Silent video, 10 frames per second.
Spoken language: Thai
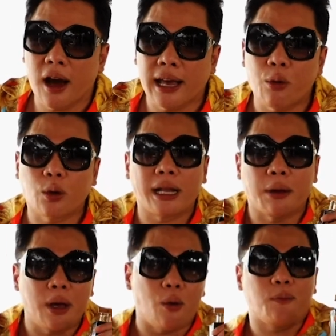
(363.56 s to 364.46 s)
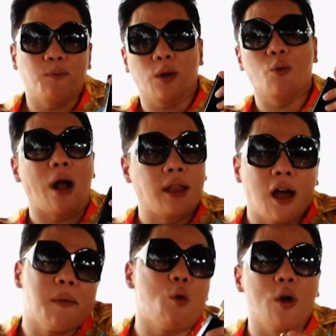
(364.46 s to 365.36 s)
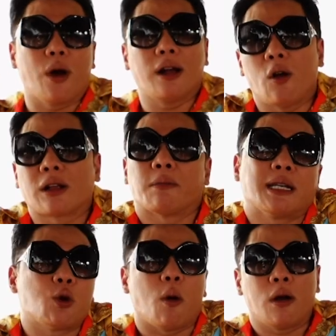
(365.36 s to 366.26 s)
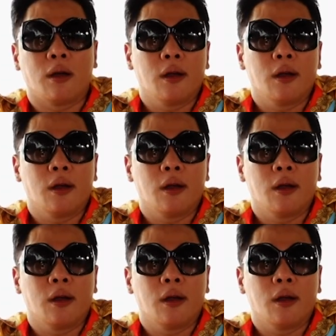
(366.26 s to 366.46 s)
เคยคิดว่าตัวเองจะมีแบบวันหนึ่งเขามาคุยว่าลองทำเซนชัวส